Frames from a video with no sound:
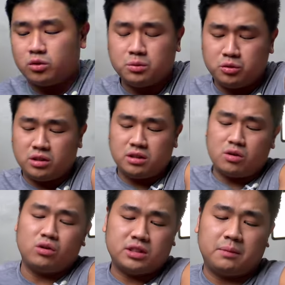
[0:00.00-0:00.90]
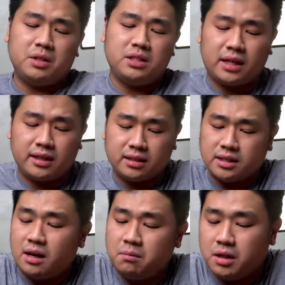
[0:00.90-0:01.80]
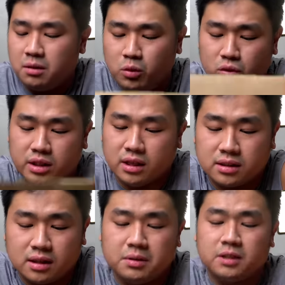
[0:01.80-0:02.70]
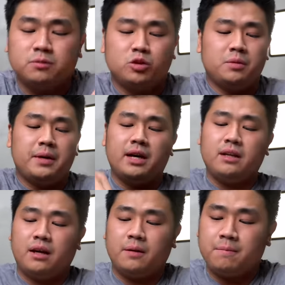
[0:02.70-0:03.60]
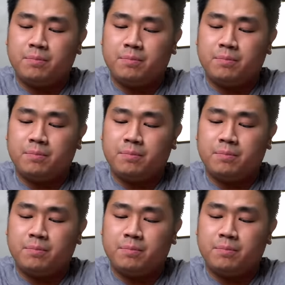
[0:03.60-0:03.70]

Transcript: harusnya punya konsep desain yang sama body yang sama cuma bedanya